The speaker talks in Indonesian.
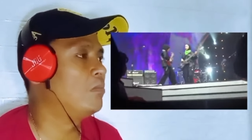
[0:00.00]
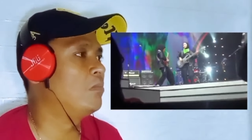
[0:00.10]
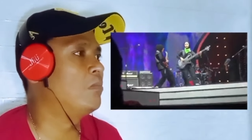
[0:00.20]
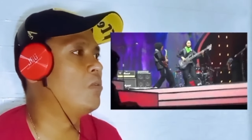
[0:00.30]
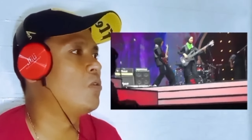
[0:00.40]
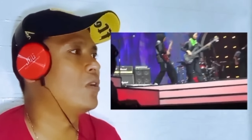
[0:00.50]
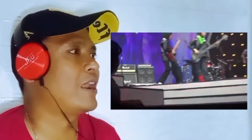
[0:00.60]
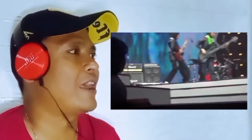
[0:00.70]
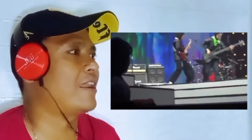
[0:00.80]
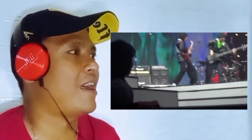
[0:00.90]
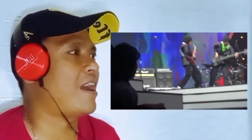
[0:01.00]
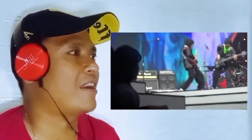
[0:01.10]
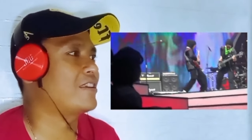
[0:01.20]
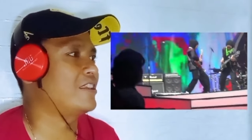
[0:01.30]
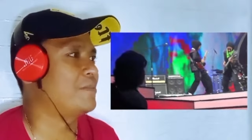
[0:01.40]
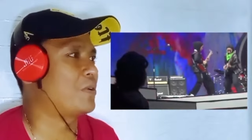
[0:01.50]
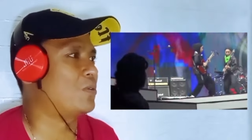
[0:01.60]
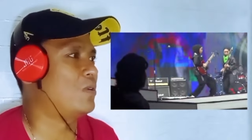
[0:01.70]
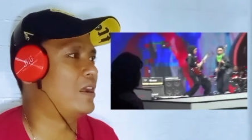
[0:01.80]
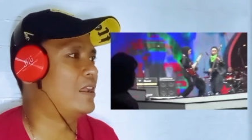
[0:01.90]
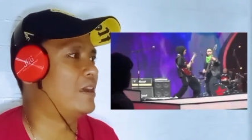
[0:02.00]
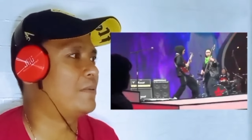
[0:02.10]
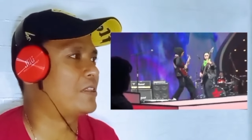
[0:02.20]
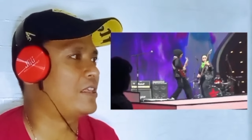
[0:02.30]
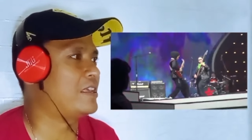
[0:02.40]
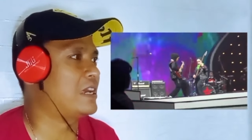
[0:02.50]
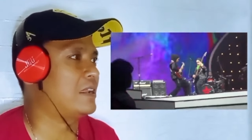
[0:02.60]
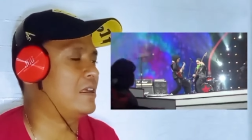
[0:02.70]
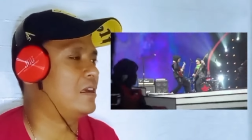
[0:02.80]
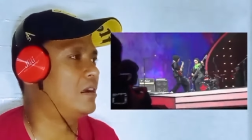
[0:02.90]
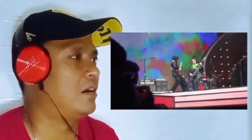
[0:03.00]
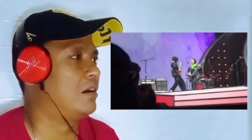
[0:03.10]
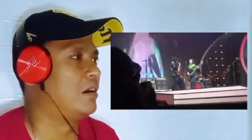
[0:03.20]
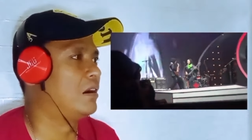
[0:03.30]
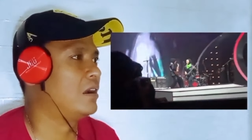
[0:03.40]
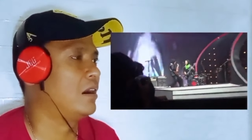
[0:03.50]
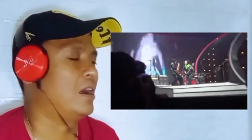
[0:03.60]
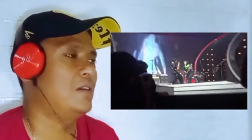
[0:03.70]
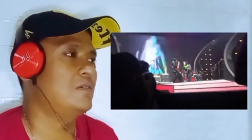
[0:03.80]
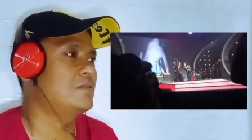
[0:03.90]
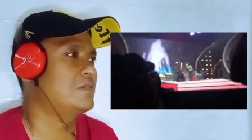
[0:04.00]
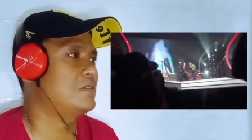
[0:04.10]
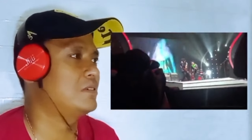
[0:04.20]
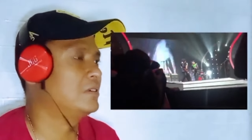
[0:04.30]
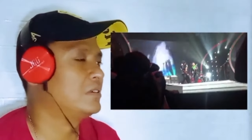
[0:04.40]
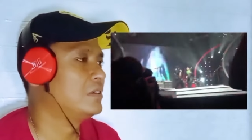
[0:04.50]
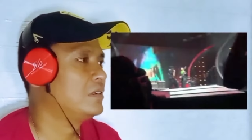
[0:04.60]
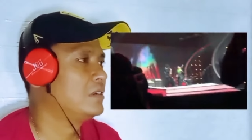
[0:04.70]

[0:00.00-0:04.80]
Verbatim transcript: Uh, mulai lagi ada berdua ada bertiga oh